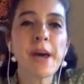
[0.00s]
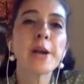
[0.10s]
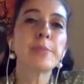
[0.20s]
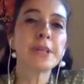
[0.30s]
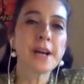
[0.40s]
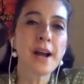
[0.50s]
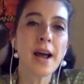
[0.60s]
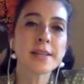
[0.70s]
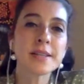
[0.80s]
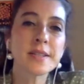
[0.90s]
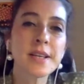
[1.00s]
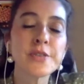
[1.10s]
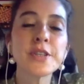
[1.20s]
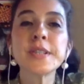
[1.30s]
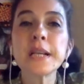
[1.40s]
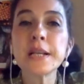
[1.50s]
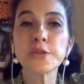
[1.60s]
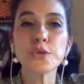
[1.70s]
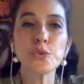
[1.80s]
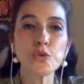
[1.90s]
Merhabalar herkese.
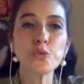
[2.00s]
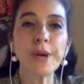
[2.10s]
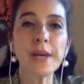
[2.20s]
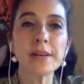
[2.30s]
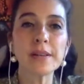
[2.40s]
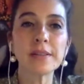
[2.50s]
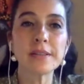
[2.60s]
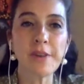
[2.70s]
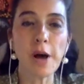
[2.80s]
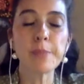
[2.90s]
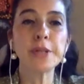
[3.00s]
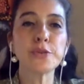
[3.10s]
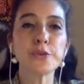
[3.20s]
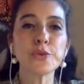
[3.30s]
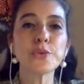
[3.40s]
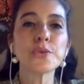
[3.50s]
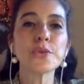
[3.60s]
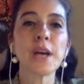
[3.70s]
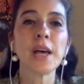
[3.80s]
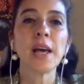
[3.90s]
Resilience konuşmaya devam
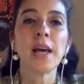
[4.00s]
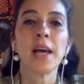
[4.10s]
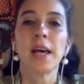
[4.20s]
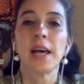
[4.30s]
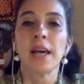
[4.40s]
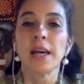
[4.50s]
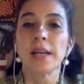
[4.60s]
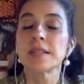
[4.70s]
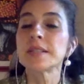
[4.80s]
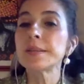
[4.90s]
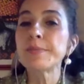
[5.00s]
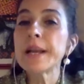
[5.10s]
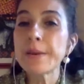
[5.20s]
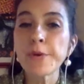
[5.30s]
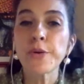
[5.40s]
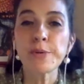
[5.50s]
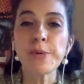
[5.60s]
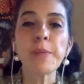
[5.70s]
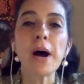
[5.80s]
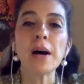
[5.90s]
ediyoruz. Sizi
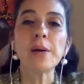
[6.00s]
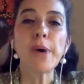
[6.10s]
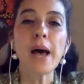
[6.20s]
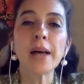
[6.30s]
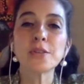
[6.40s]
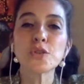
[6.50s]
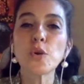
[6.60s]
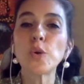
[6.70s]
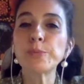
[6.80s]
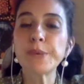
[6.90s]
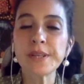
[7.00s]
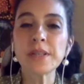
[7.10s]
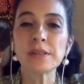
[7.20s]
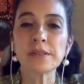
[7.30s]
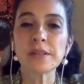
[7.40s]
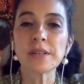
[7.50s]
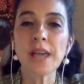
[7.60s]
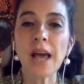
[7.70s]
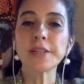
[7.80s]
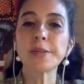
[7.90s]
bilemiyorum ama ben son bir yıldır
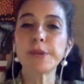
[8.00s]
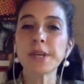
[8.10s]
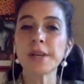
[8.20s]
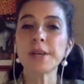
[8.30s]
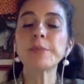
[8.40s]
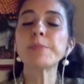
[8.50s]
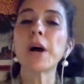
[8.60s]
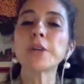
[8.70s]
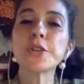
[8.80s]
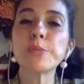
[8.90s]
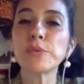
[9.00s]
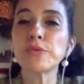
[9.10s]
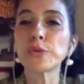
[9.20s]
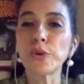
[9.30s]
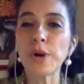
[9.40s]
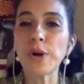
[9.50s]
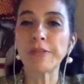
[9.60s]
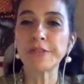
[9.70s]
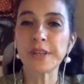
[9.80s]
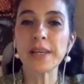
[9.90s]
kendimi bir parça bu
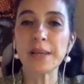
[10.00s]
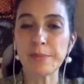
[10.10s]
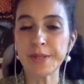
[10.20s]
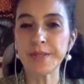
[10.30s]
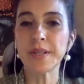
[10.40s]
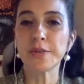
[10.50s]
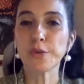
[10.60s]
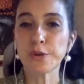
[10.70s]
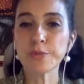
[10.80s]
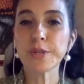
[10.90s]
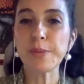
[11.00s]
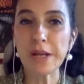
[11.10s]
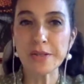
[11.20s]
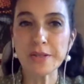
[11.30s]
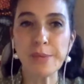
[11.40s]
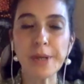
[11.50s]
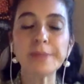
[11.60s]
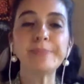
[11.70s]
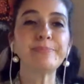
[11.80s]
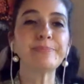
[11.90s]
fotoğraftaki gibi hissediyorum zaman zaman.